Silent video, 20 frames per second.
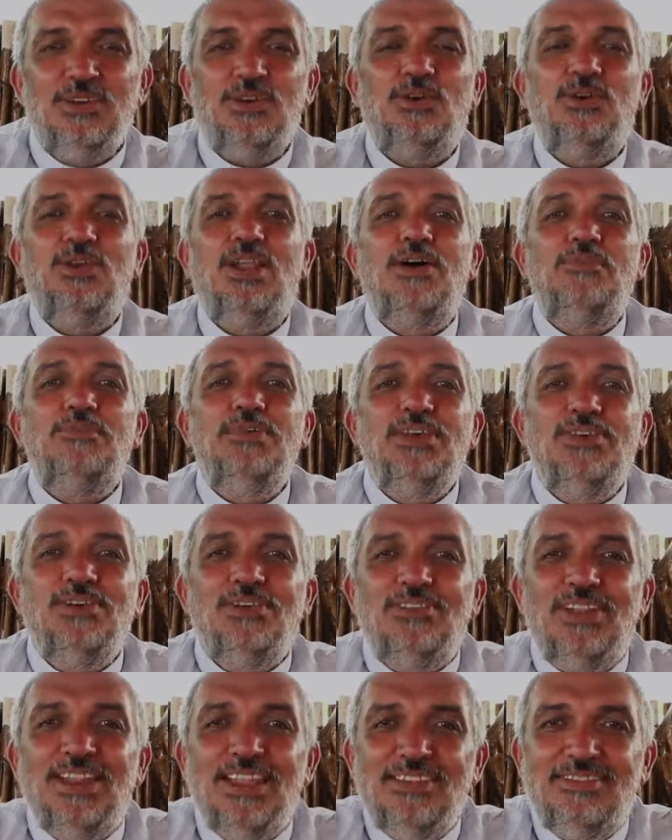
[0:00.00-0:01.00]
Hola
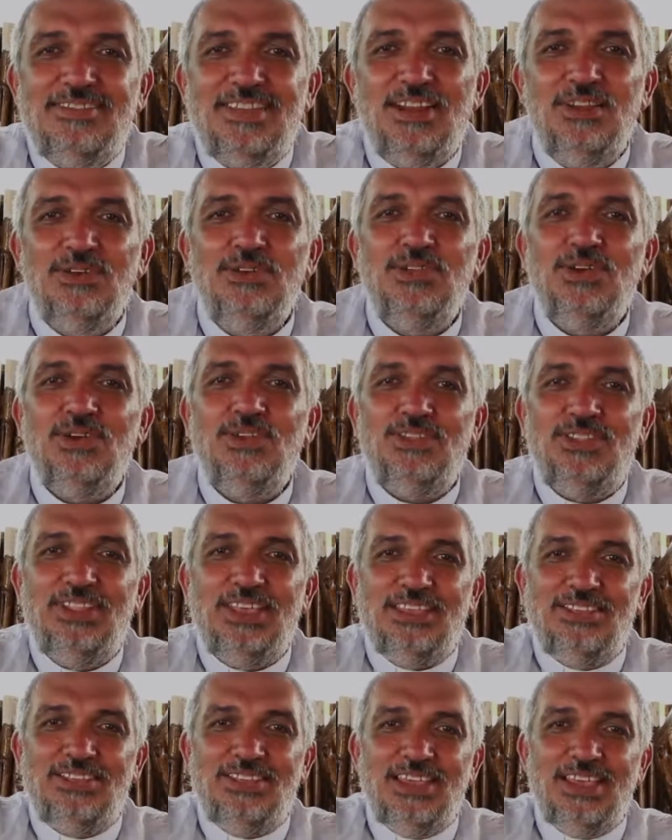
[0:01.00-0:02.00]
amigos, les saludo
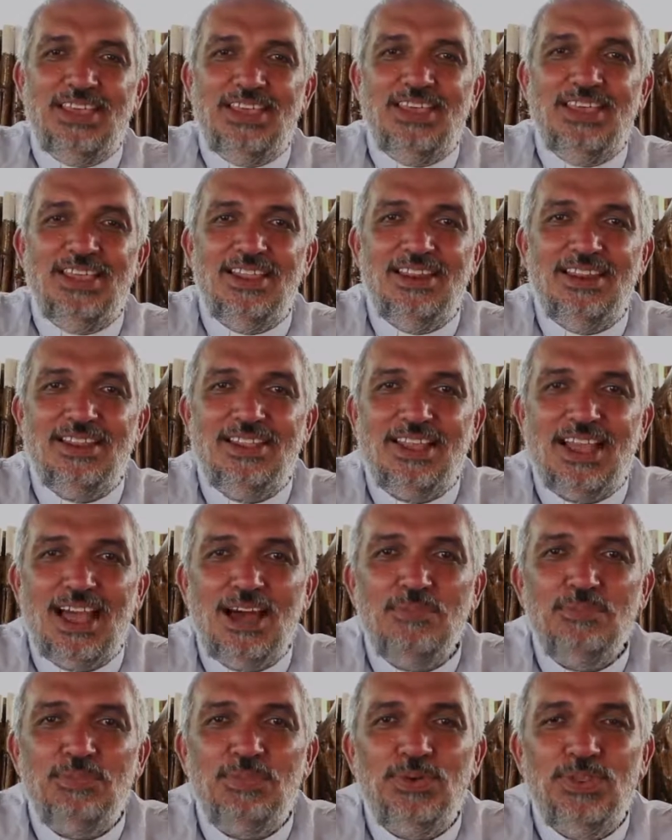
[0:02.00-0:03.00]
desde el
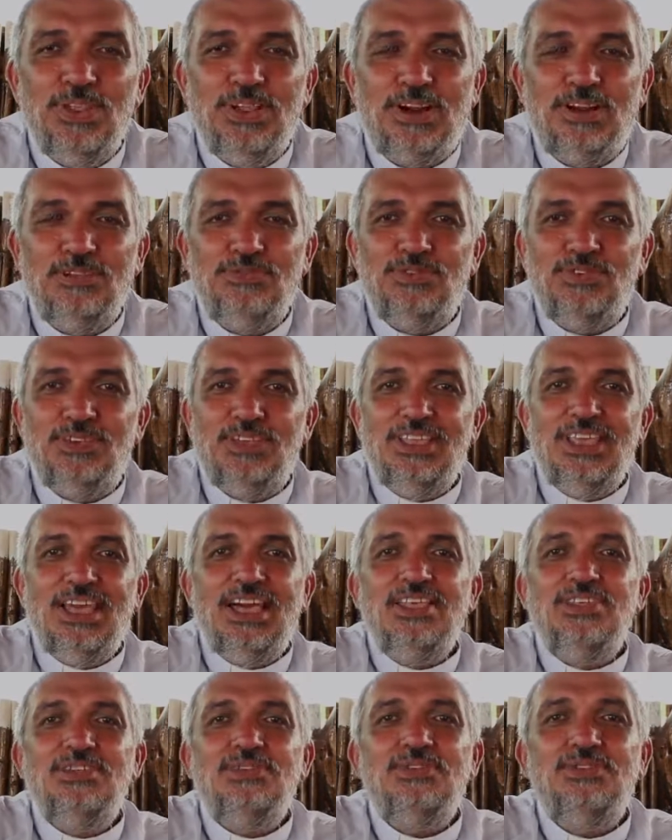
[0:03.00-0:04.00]
campo de
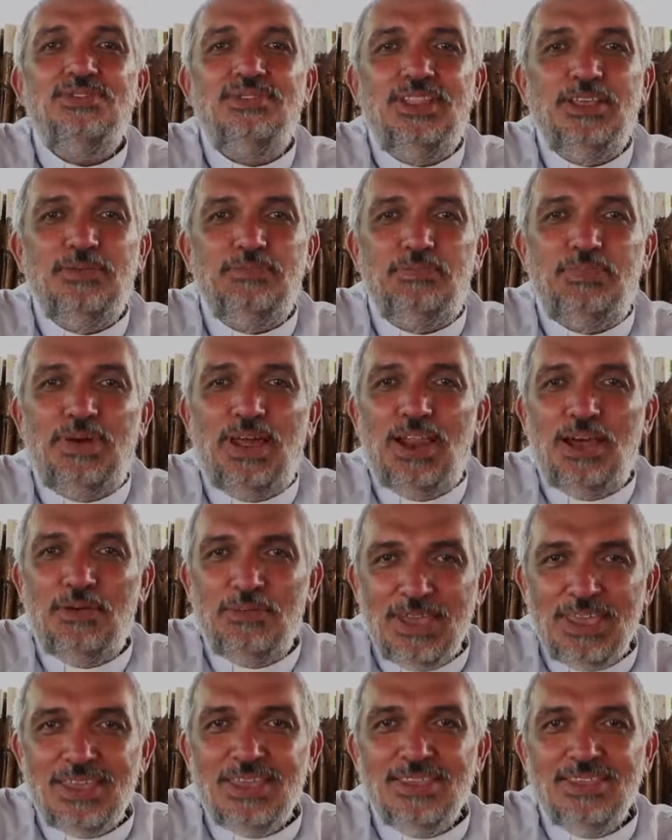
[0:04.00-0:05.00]
refugiados de
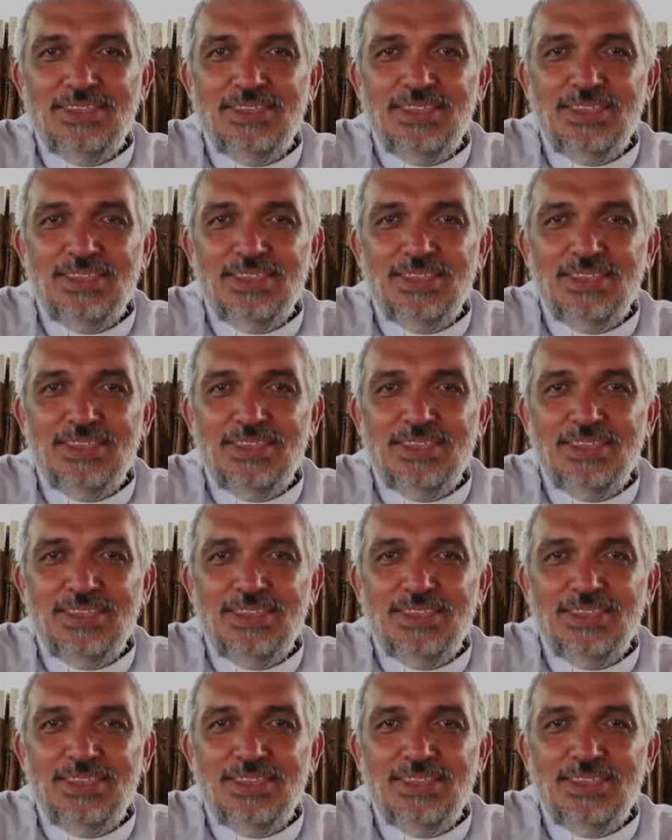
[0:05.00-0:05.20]
Palabé,